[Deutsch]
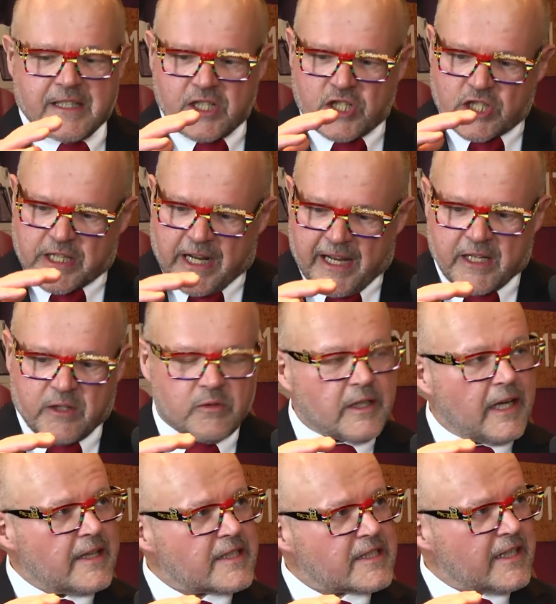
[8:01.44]
die Steigung
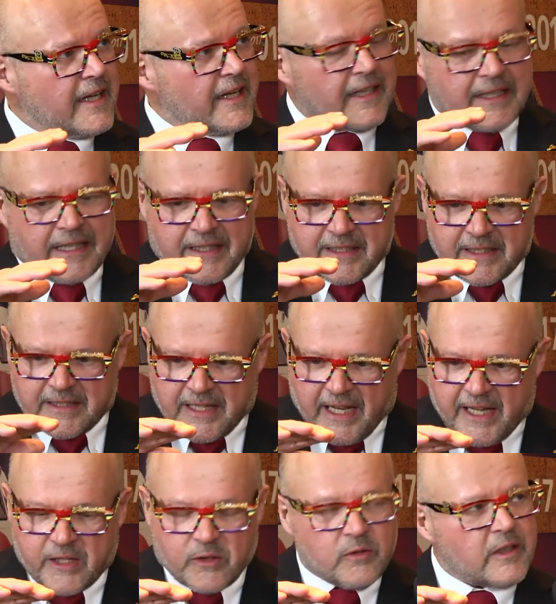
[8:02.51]
anzeigen, kann die
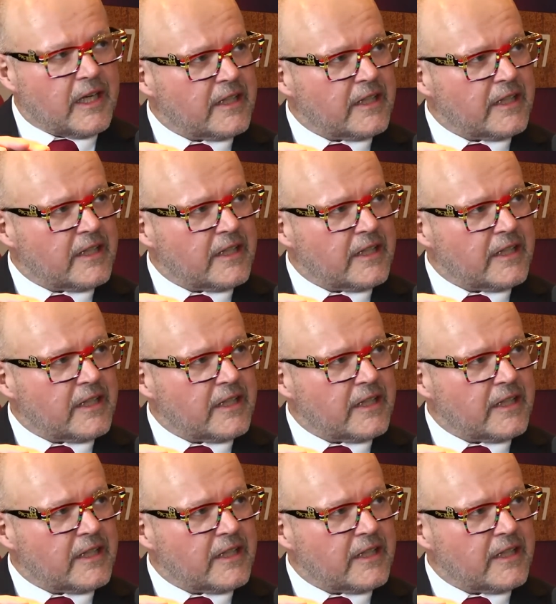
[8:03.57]
Neigung